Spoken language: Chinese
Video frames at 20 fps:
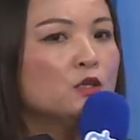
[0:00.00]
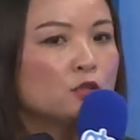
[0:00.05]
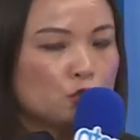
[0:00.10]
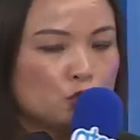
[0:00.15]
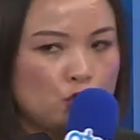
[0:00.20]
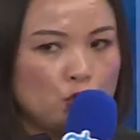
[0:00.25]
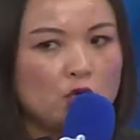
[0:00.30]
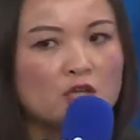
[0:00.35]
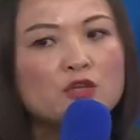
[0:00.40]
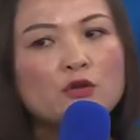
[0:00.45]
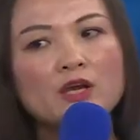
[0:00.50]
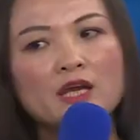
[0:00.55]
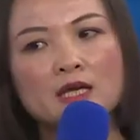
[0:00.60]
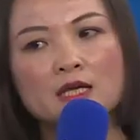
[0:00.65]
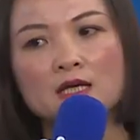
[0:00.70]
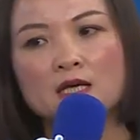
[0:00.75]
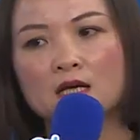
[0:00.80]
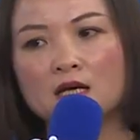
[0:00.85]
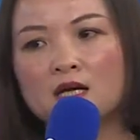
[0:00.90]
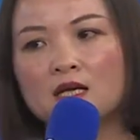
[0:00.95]
绝对
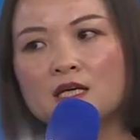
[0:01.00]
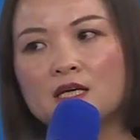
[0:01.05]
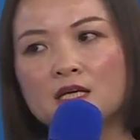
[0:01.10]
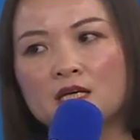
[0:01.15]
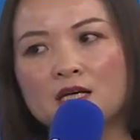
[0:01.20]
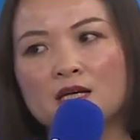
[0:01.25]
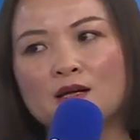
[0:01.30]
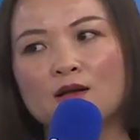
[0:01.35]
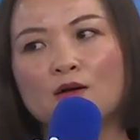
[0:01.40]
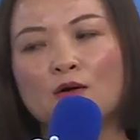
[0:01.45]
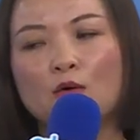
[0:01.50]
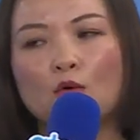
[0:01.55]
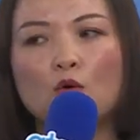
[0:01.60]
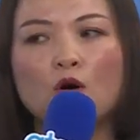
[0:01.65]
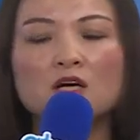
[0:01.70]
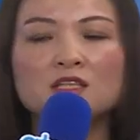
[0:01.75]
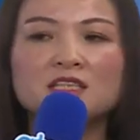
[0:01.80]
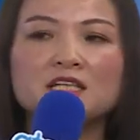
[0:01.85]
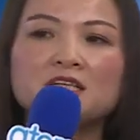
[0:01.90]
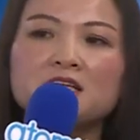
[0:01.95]
可以。
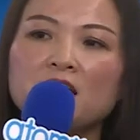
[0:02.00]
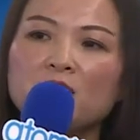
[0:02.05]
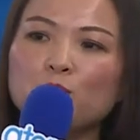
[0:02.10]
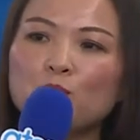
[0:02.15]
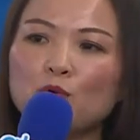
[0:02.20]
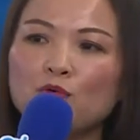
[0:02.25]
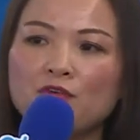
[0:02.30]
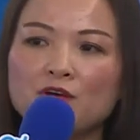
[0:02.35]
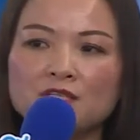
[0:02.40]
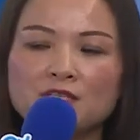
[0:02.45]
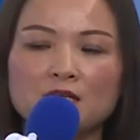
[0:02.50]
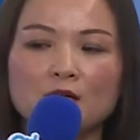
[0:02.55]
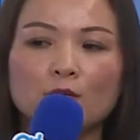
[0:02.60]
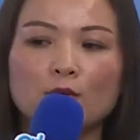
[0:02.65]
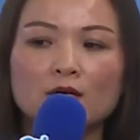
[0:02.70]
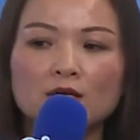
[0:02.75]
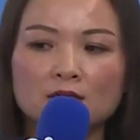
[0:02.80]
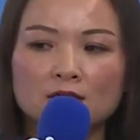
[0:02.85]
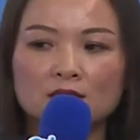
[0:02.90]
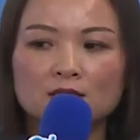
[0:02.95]
我今天不分享我
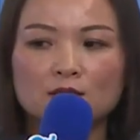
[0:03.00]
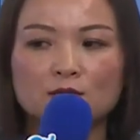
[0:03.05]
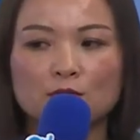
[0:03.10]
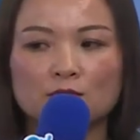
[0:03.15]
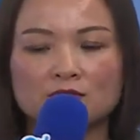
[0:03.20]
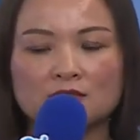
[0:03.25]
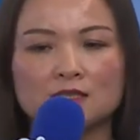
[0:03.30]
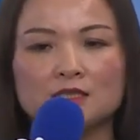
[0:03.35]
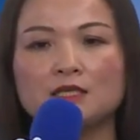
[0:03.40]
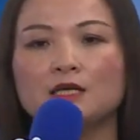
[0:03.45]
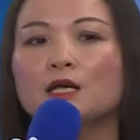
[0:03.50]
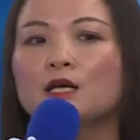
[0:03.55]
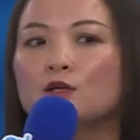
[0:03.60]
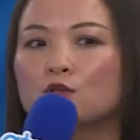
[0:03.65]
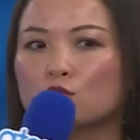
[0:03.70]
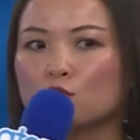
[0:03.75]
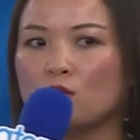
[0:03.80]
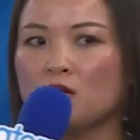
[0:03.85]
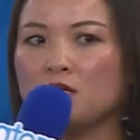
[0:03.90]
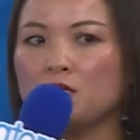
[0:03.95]
个人的东西，
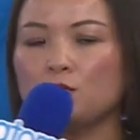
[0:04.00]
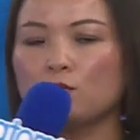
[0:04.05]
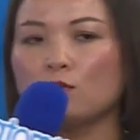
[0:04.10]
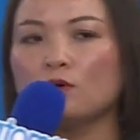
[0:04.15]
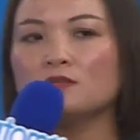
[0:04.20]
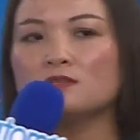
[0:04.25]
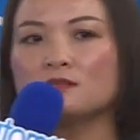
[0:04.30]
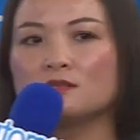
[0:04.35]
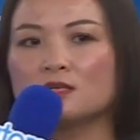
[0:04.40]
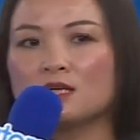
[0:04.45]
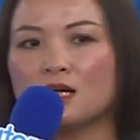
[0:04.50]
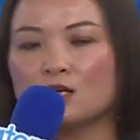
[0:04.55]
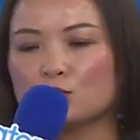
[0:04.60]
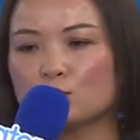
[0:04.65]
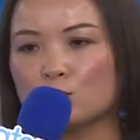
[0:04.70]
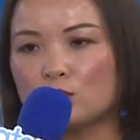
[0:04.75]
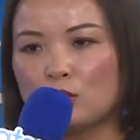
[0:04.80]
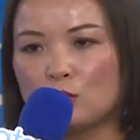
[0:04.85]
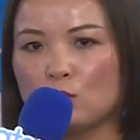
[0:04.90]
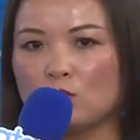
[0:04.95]
所以我只是告
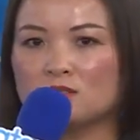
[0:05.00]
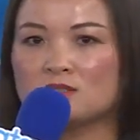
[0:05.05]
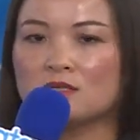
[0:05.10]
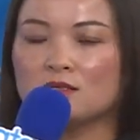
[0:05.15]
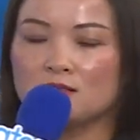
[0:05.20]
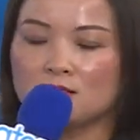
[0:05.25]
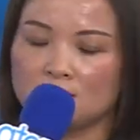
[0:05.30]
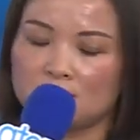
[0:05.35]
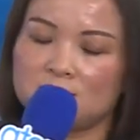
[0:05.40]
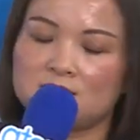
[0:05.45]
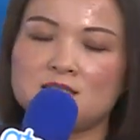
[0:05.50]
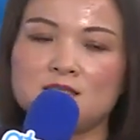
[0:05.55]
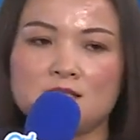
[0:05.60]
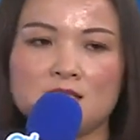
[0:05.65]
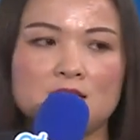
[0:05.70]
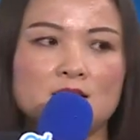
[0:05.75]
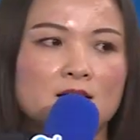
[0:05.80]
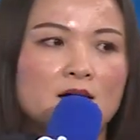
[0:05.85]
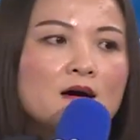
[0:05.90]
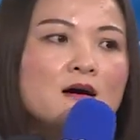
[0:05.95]
诉你，我真的是
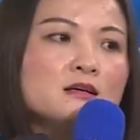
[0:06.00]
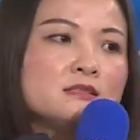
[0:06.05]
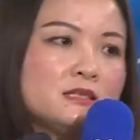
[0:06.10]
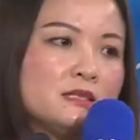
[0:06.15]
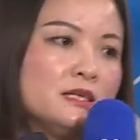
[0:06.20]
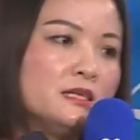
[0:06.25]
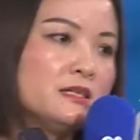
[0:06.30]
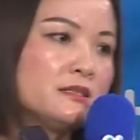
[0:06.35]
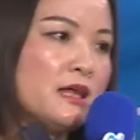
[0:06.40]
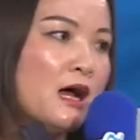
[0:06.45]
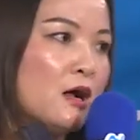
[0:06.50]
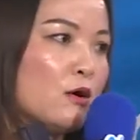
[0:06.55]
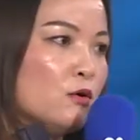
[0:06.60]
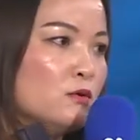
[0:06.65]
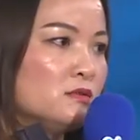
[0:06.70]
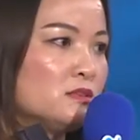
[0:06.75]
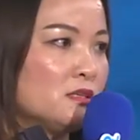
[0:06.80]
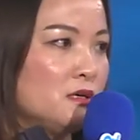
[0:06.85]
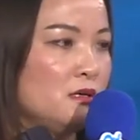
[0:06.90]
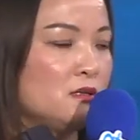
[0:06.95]
一个二十年的打
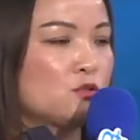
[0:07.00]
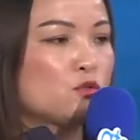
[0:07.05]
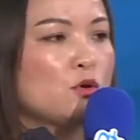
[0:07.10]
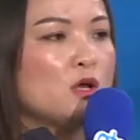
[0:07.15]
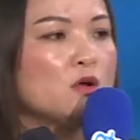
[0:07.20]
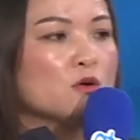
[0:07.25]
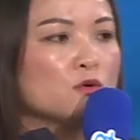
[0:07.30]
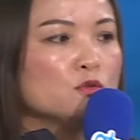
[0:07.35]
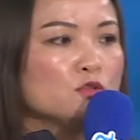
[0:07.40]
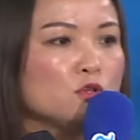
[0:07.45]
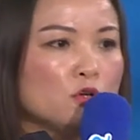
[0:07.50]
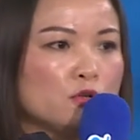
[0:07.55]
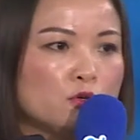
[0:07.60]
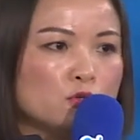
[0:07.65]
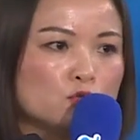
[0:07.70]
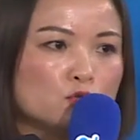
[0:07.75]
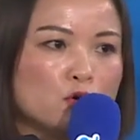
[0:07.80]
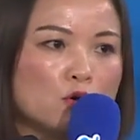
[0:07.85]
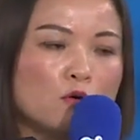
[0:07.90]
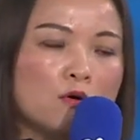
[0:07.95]
工者，所有工作都
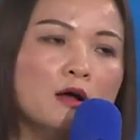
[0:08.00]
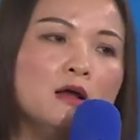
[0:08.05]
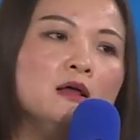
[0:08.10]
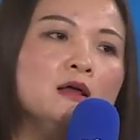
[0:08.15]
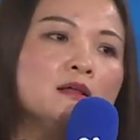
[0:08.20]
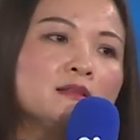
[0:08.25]
做过。